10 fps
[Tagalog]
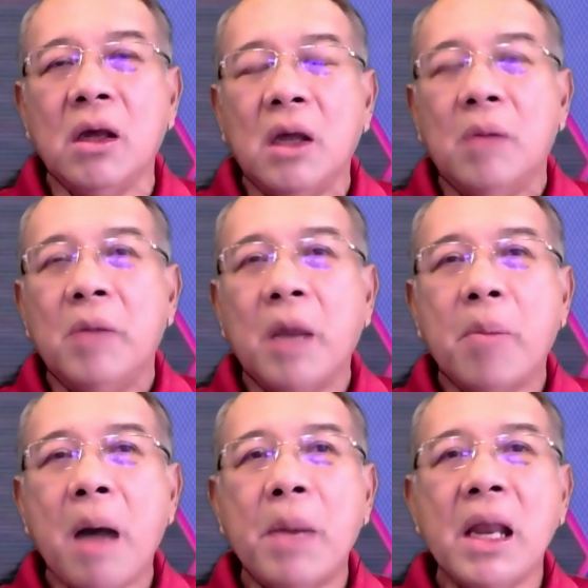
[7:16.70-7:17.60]

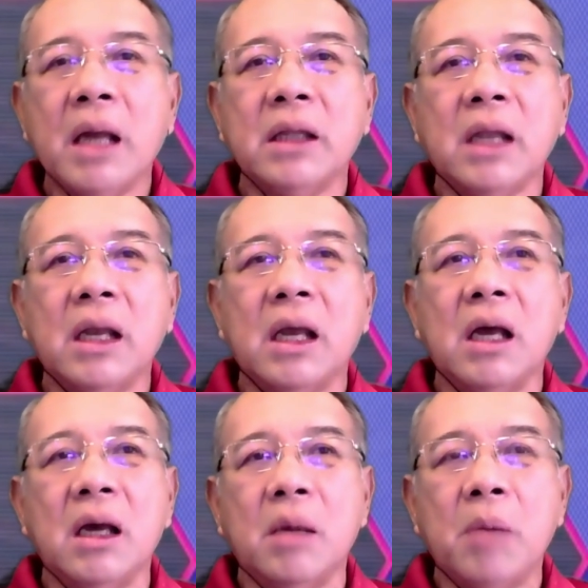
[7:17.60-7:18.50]
nagbabalak na
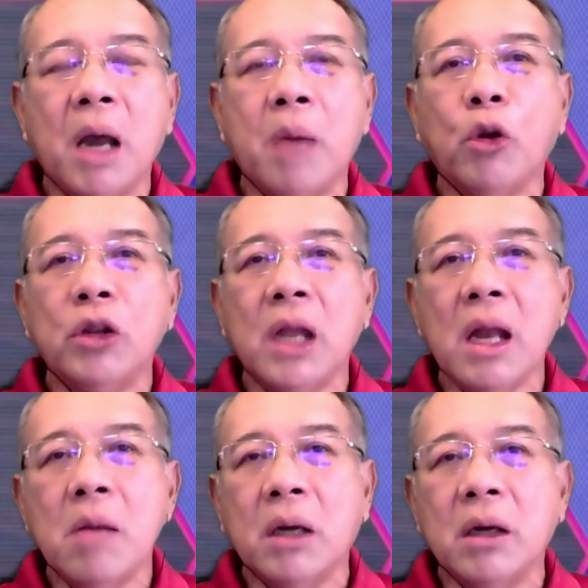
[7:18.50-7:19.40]
talagang uh, mag-abroad na
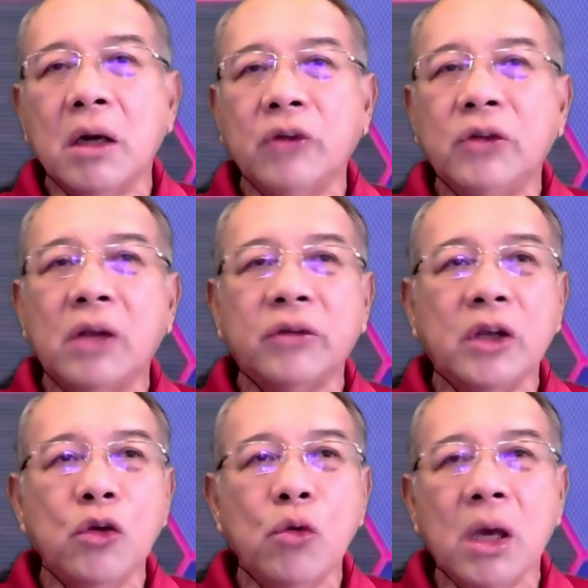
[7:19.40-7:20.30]
lang, mag-nurse na lang sa
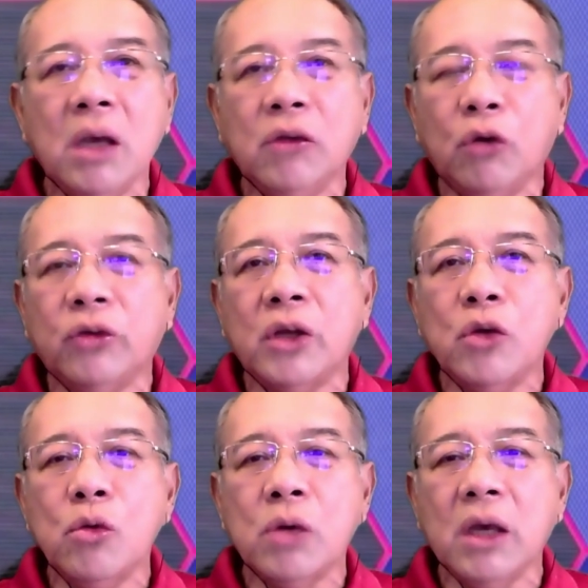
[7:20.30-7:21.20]
US o sa
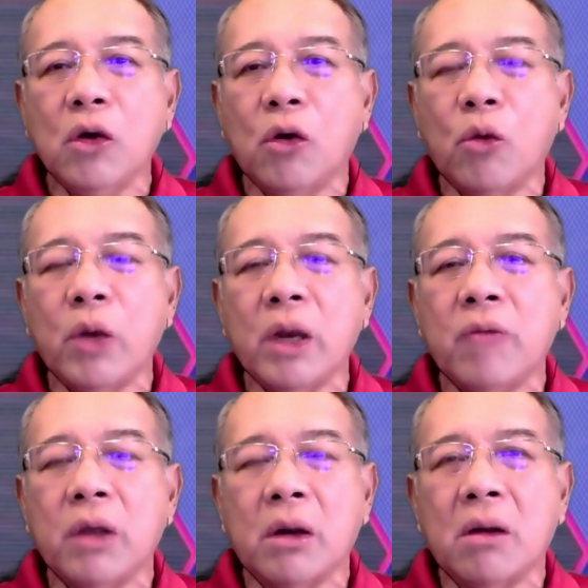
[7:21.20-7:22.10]
UK or
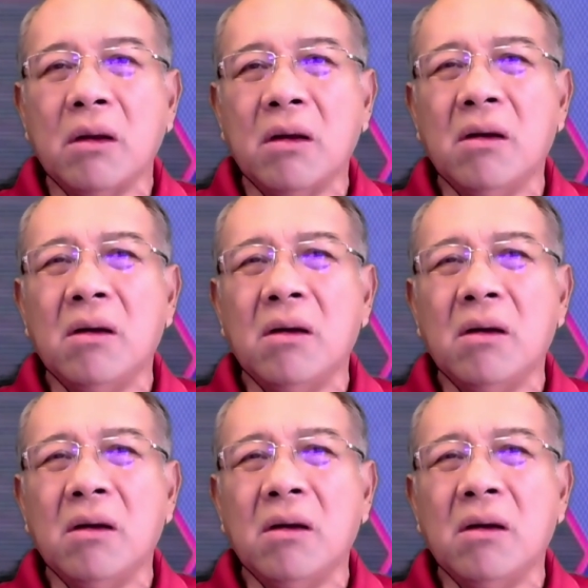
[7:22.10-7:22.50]
wherever? Oh.